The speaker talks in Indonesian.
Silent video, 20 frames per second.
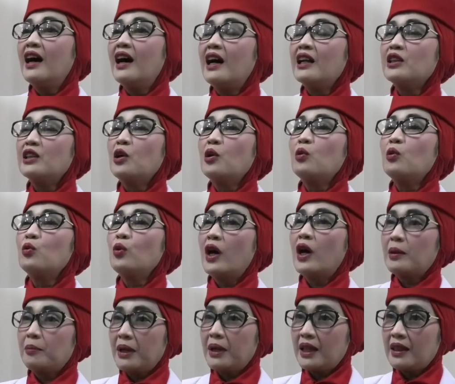atau
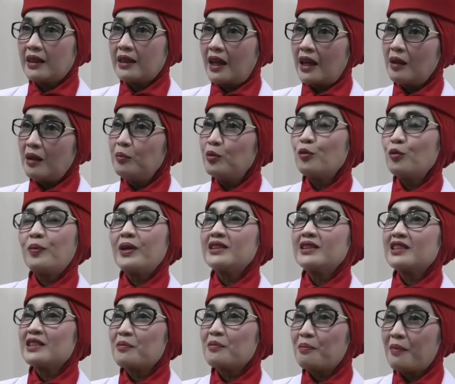keluhan mental berupa
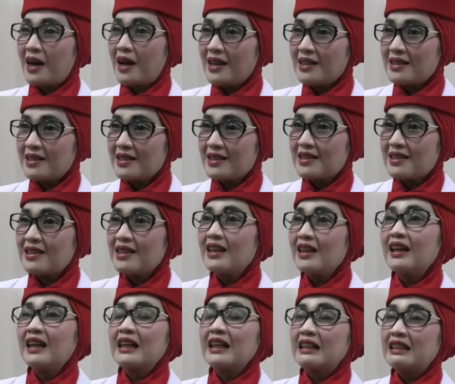cemas,
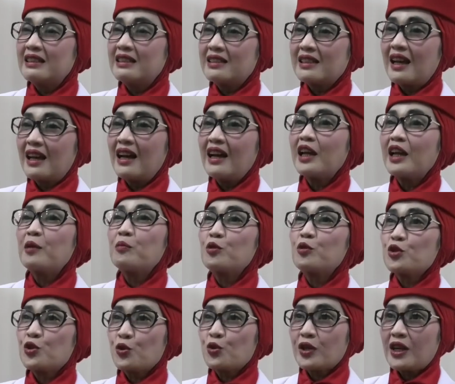gelisah
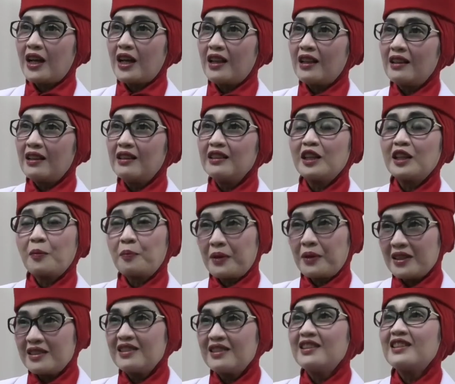emosional,
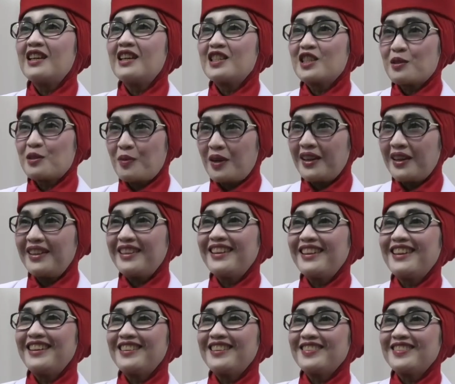depresi, dan sebagainya.